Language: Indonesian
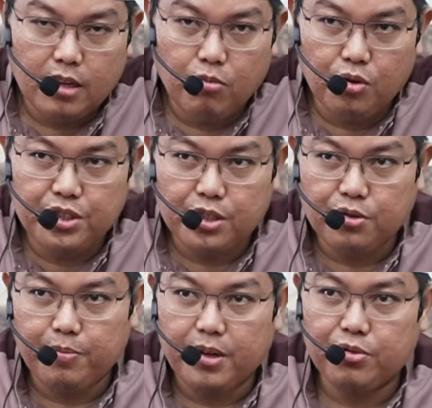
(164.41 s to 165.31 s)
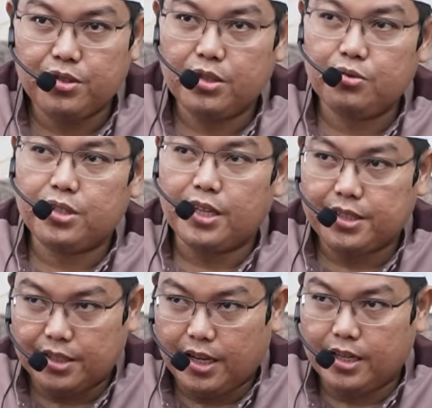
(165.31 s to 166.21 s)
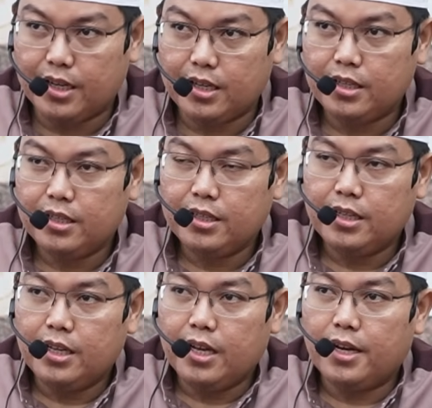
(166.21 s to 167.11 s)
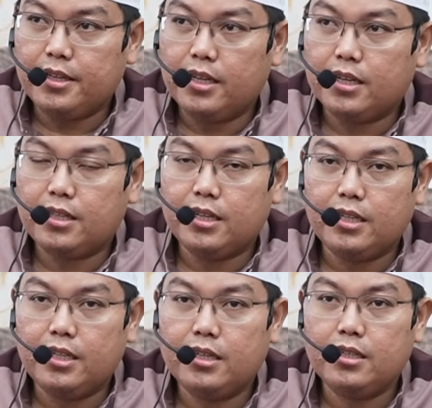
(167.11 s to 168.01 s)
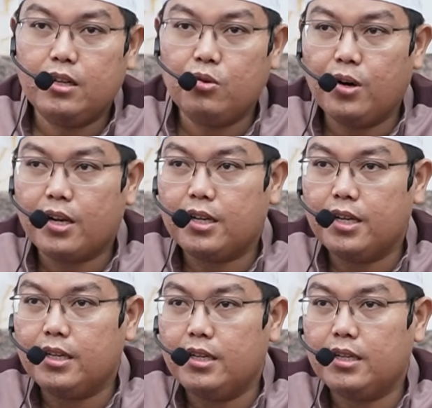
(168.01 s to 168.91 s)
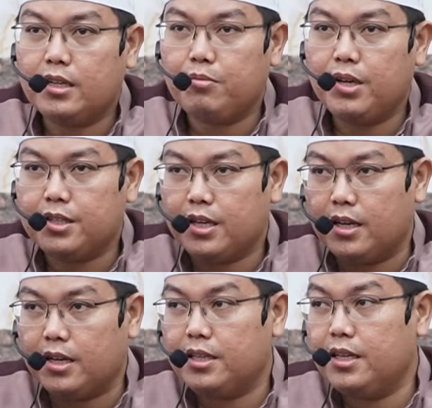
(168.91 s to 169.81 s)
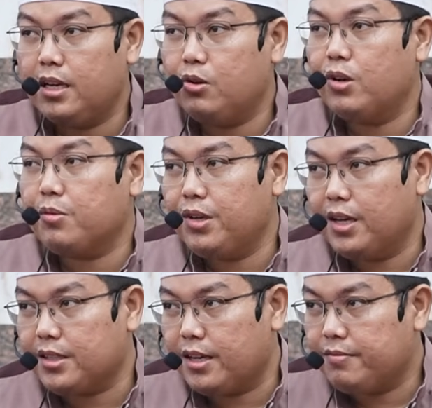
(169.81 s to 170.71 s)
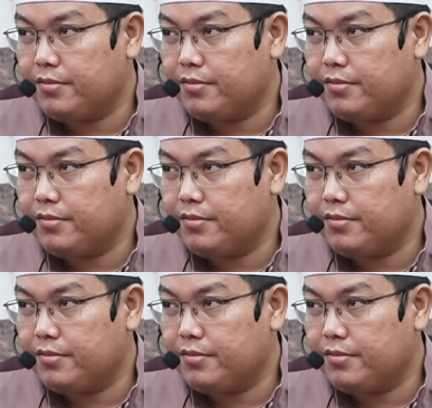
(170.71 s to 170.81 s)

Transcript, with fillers: Mukjizat itu apa? Mukjizat itu secara sederhana adalah kejadian di luar dari kebiasaan, kejadian luar biasa.